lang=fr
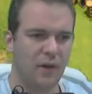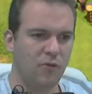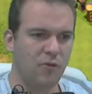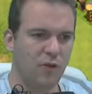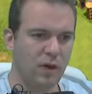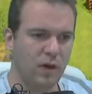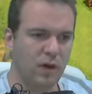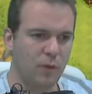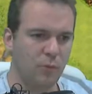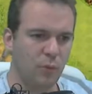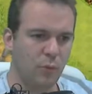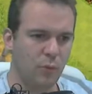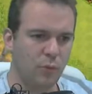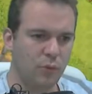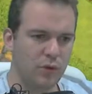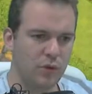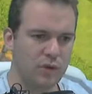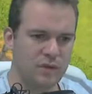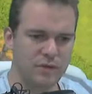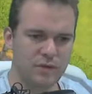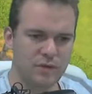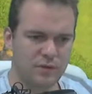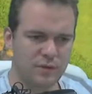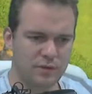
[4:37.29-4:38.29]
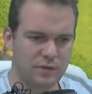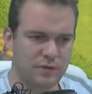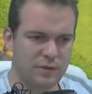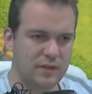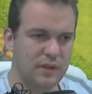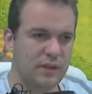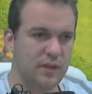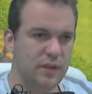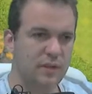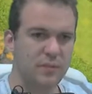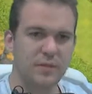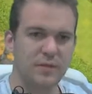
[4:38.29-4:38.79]
Voilà, bon pour l'instant
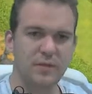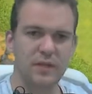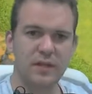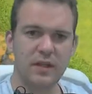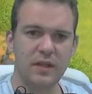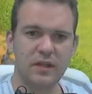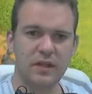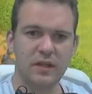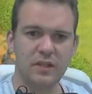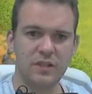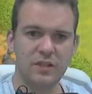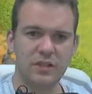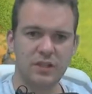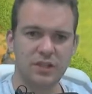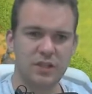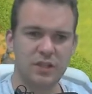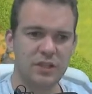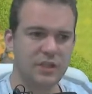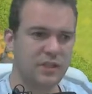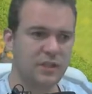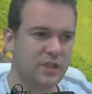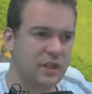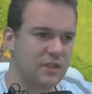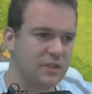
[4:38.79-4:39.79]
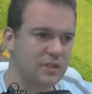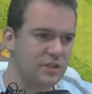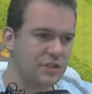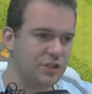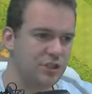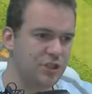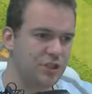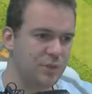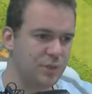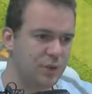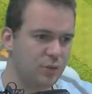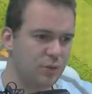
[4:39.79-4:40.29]
c'est comme ça. J'ai ah
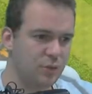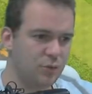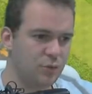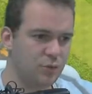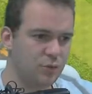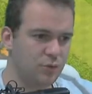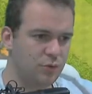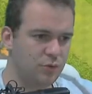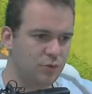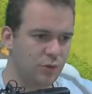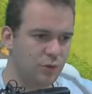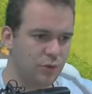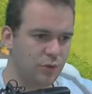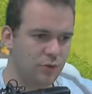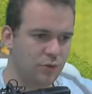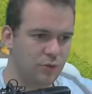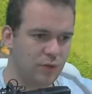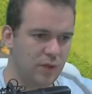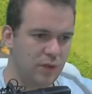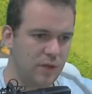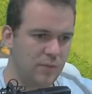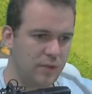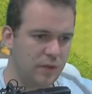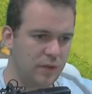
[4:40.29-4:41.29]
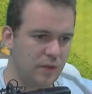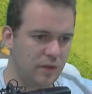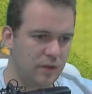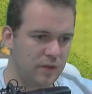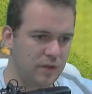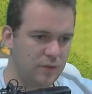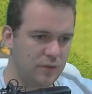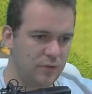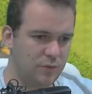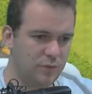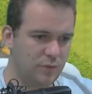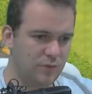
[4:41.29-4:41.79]
si j'ai mis en route
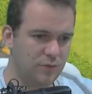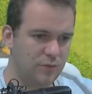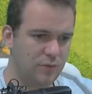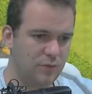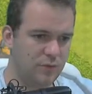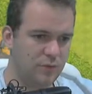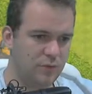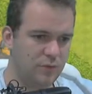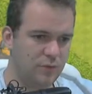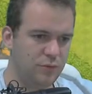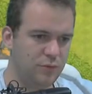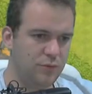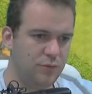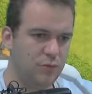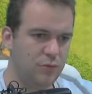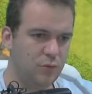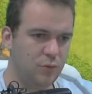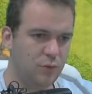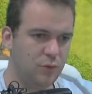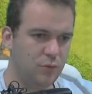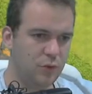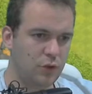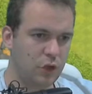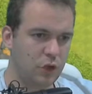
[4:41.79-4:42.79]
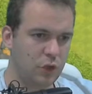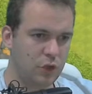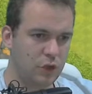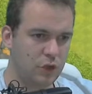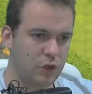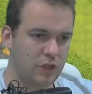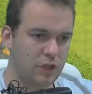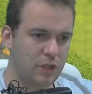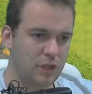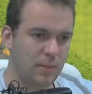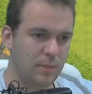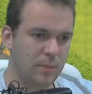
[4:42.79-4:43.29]
l'amélioration d'une tour
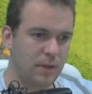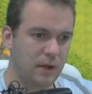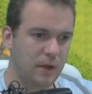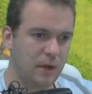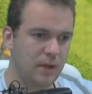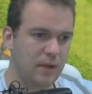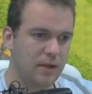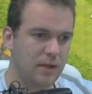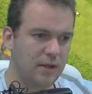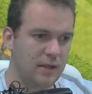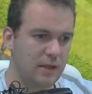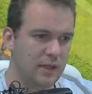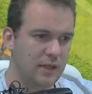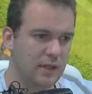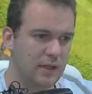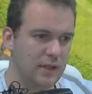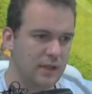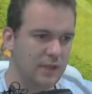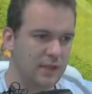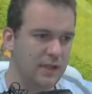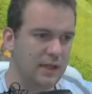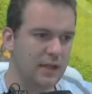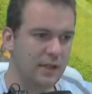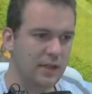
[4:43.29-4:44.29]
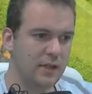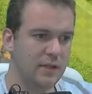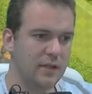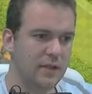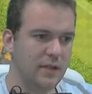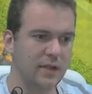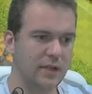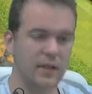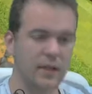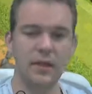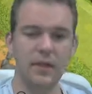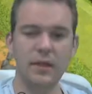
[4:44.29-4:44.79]
d'archer qui est par là. Et,
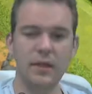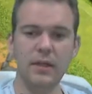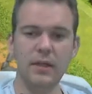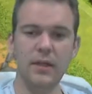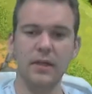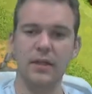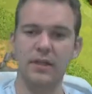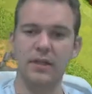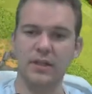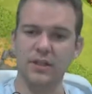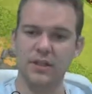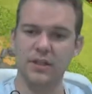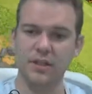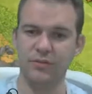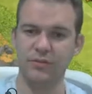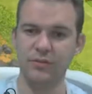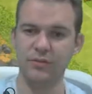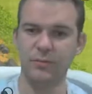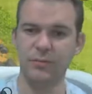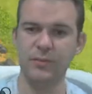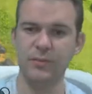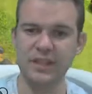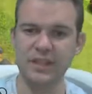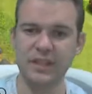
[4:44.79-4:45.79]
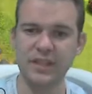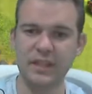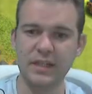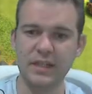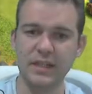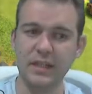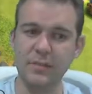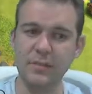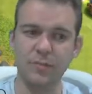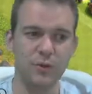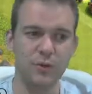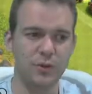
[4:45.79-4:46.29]
et j'avais
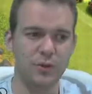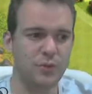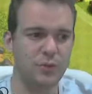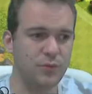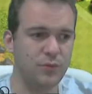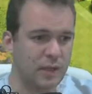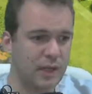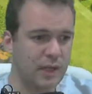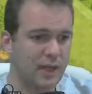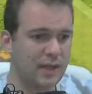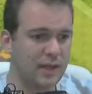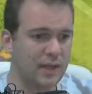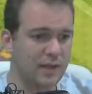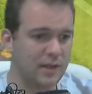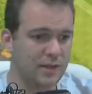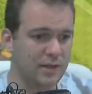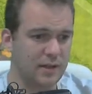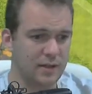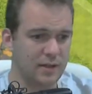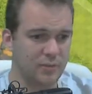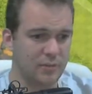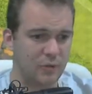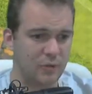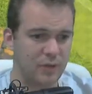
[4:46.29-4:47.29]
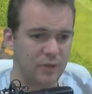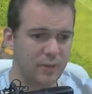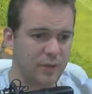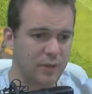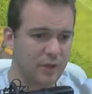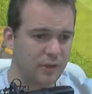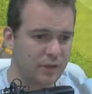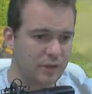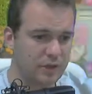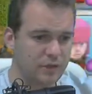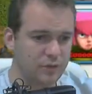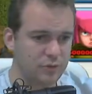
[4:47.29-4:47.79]
oublié, bonne nouvelle, mon
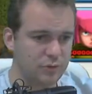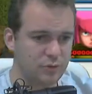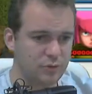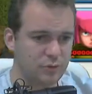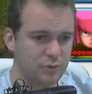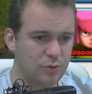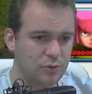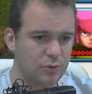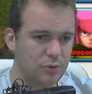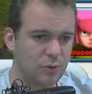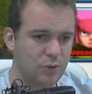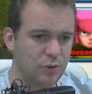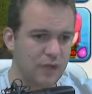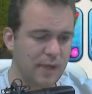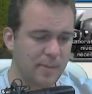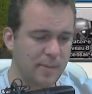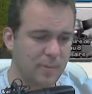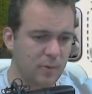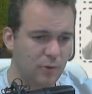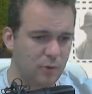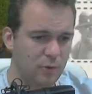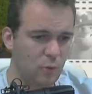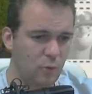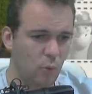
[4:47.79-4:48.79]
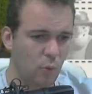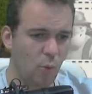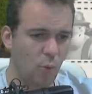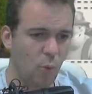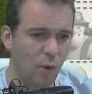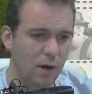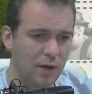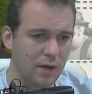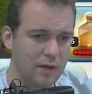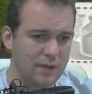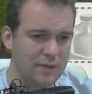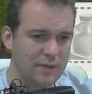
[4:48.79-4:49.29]
amélioration de golem
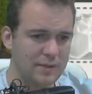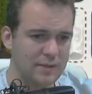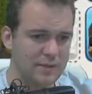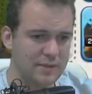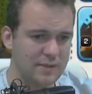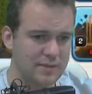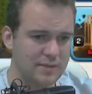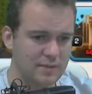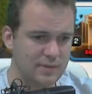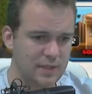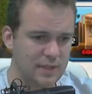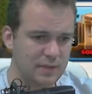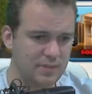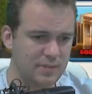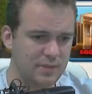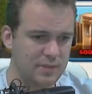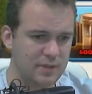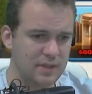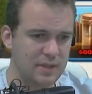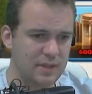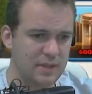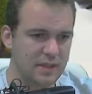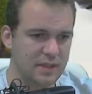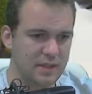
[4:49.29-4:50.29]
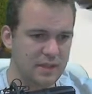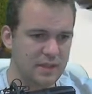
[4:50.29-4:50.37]
3 est, est finie.